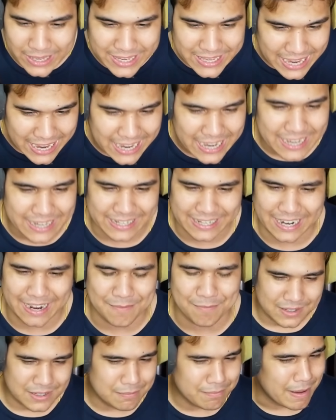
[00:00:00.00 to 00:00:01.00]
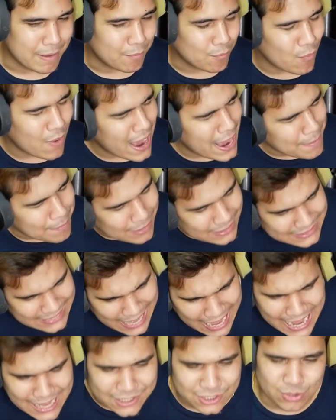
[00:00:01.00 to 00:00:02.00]
เยอะๆนะครับ คือแบบไหว้มา
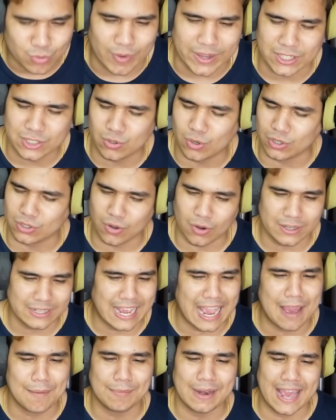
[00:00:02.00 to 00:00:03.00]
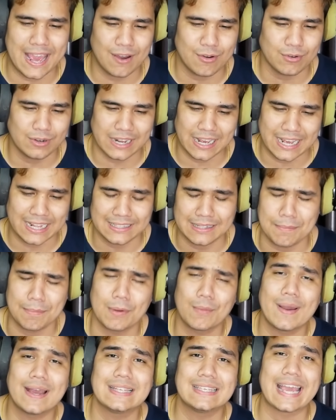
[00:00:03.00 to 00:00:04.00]
ท่าสวยสดงดงามแล้วนะฮะ แต่ไป
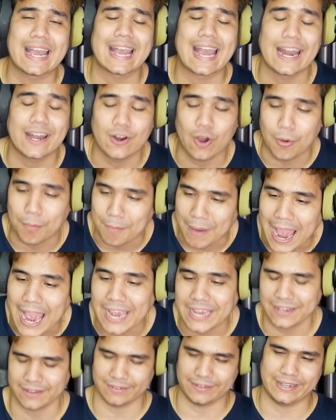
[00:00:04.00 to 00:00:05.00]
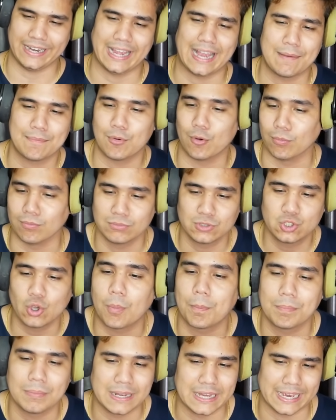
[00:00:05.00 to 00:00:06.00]
ไหว้แจกันดอกไม้นะครับผมจ
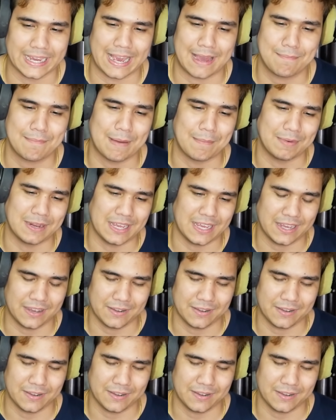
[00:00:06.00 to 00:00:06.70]
บเลยครับแบบนี้